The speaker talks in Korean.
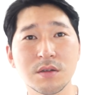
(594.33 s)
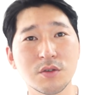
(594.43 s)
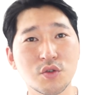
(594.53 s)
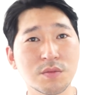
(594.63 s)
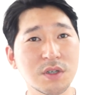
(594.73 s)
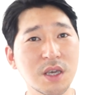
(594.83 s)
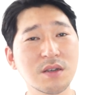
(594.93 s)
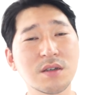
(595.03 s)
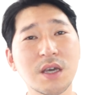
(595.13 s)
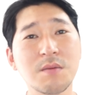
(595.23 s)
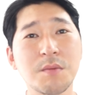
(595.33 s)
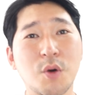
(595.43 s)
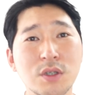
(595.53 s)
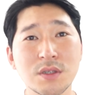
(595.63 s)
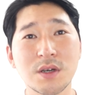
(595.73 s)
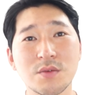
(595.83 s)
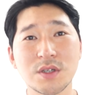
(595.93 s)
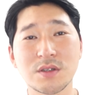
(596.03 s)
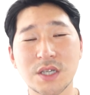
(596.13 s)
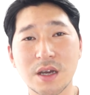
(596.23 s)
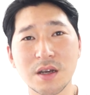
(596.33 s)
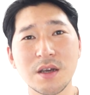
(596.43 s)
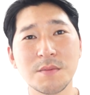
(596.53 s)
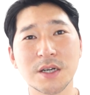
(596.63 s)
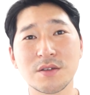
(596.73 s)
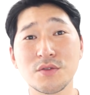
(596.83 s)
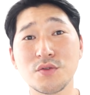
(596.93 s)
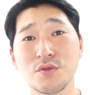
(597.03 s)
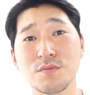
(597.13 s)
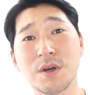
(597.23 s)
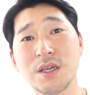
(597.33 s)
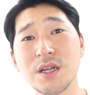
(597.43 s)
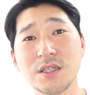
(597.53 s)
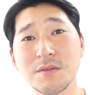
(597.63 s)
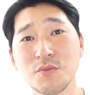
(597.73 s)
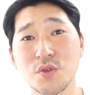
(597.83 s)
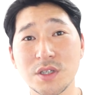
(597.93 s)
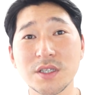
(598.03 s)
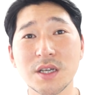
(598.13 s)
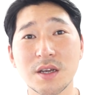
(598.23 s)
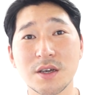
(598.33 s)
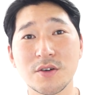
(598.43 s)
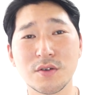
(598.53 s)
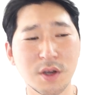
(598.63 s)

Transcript: 좀 크게 크게 하면 멋있다고 해서 장가위 막 들고 막 일하시는 분들 있잖아요.